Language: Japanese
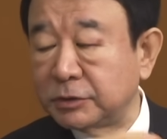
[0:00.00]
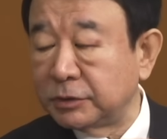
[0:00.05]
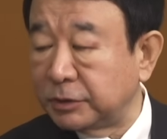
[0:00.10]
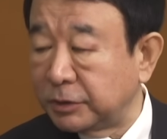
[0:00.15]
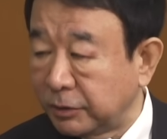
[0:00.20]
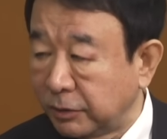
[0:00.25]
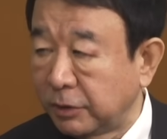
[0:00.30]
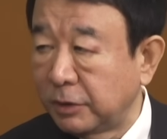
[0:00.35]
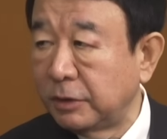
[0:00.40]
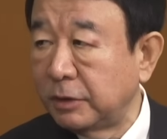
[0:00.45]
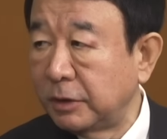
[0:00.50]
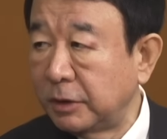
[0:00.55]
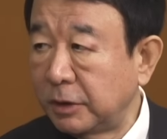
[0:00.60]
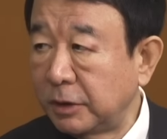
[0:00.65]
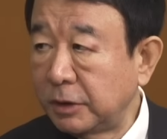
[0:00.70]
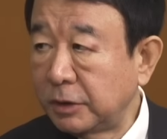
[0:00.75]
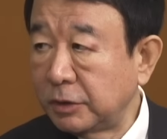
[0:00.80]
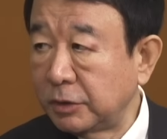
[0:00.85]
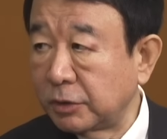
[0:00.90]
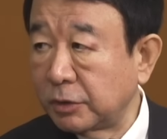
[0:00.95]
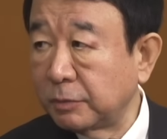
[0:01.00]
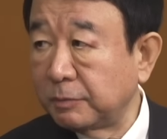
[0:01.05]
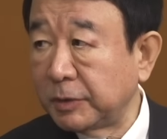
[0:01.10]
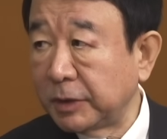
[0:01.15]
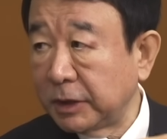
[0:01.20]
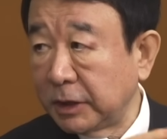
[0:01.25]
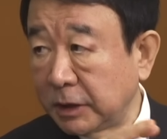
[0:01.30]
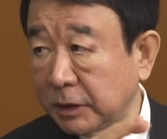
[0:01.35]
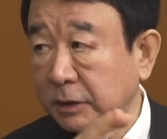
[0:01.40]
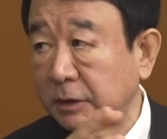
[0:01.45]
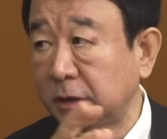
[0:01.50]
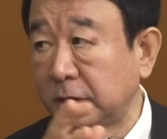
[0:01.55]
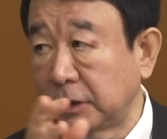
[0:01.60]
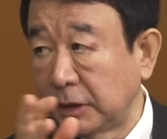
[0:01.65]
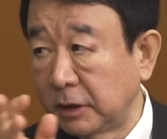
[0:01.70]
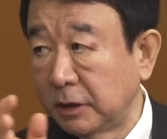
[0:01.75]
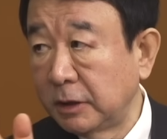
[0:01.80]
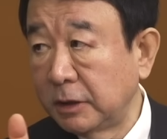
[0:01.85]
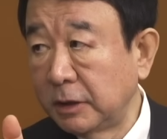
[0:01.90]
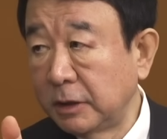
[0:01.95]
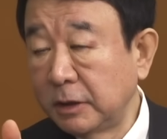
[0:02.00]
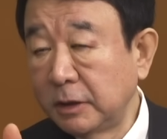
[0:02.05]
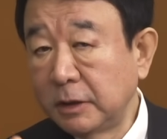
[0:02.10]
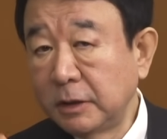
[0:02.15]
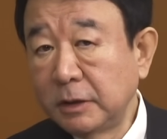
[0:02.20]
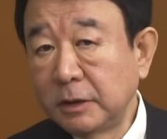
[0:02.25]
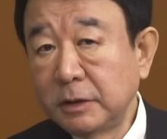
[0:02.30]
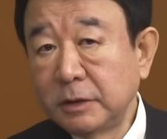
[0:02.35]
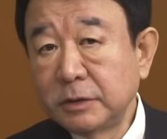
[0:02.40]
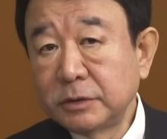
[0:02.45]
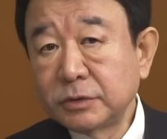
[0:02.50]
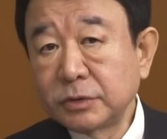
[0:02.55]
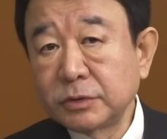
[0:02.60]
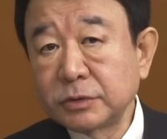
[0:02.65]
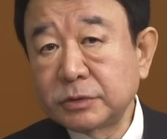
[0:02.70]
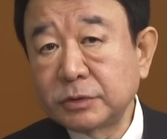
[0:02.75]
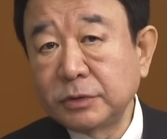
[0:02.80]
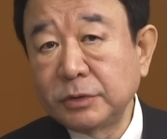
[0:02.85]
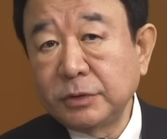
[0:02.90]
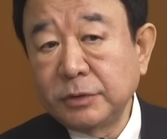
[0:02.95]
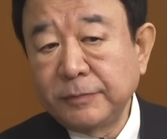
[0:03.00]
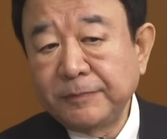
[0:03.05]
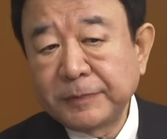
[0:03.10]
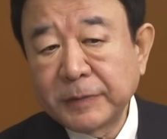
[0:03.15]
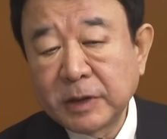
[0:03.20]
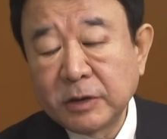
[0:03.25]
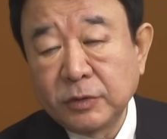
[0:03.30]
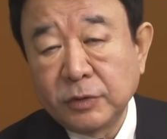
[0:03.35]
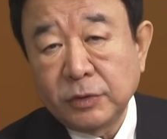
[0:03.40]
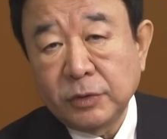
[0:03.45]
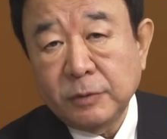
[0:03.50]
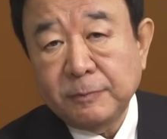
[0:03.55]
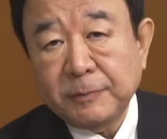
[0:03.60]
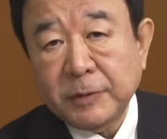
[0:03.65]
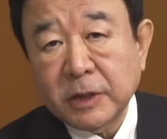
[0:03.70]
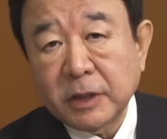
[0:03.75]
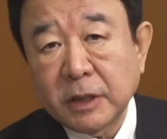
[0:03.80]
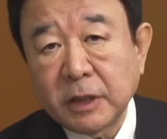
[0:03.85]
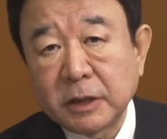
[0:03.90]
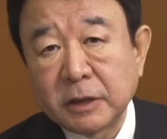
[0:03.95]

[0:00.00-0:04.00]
売りをヨーロッパでやってて、うん、そうするとヨーロッパ